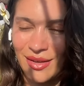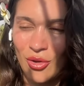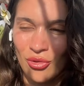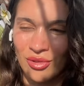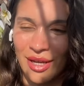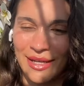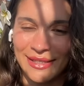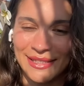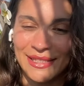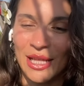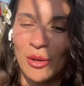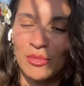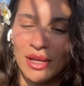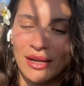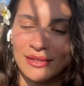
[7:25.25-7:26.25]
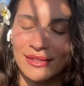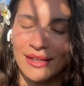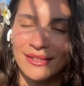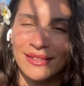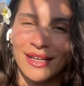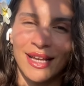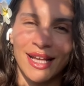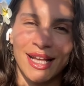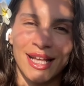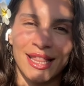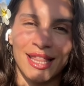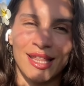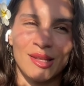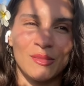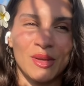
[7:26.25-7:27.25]
Online işlemlerden.
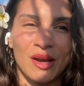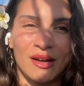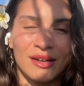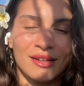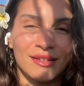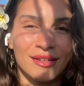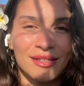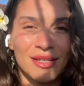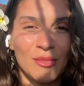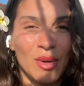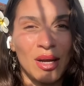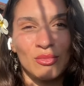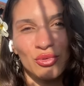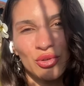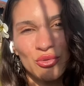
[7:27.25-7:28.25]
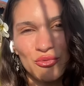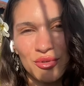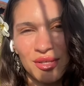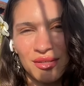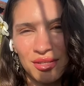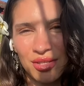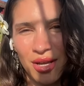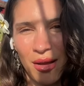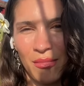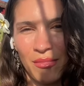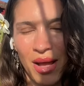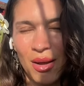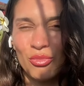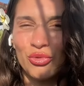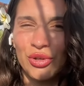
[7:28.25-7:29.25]
Dedim ki arkadaşlar ben burayı uzatacağım.
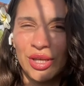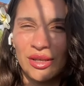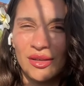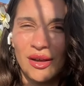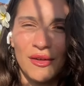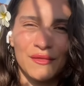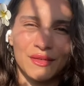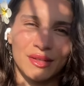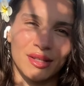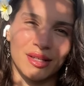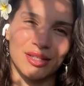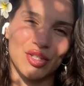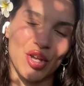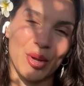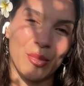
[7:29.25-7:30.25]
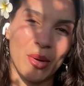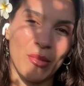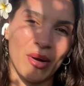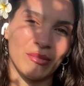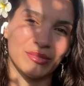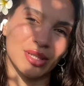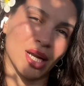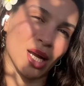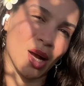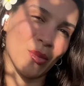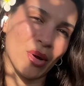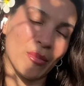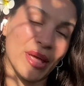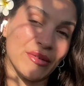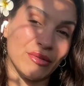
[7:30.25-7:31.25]
Ben burayı iki haftada şey yapamam,
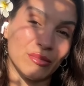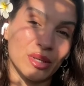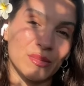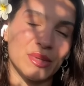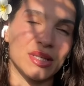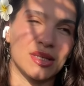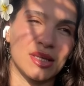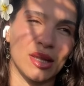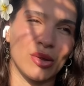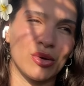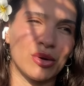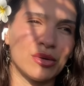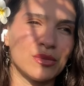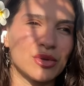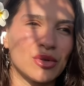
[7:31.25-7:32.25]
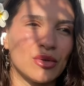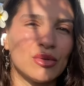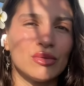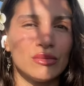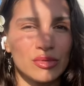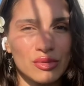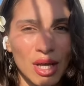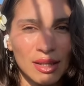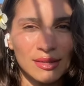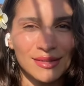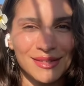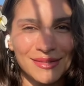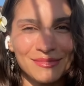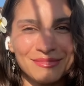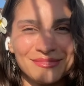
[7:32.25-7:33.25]
bırakamam. Evim gibi hissediyorum. Sonra
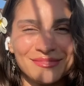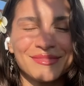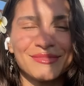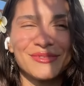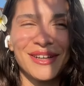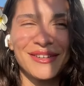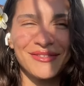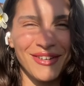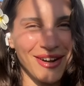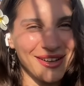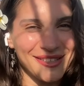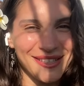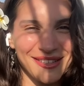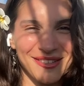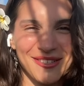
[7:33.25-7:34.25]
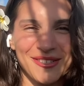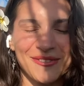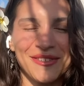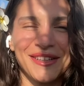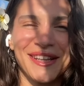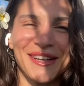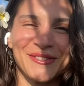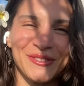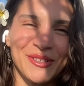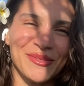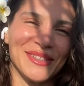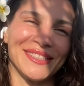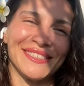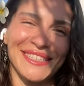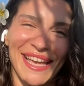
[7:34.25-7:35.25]
uzattım. Bunlar vay satış falan diyor.
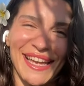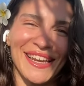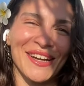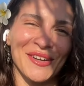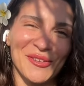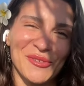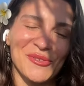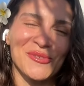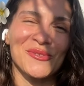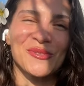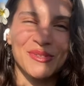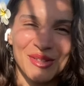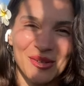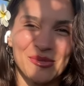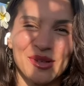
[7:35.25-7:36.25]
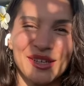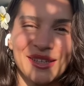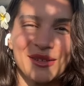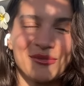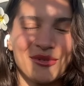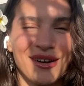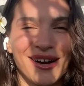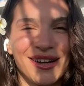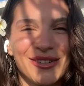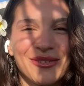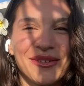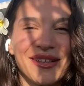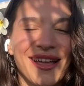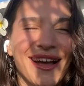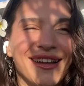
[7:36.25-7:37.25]
Hani işte helal olsun tabii ki de bu
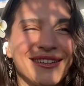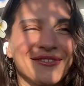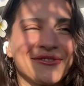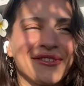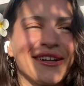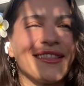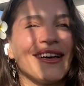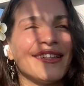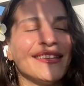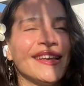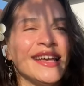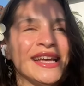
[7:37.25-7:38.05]
yuva geldim falan.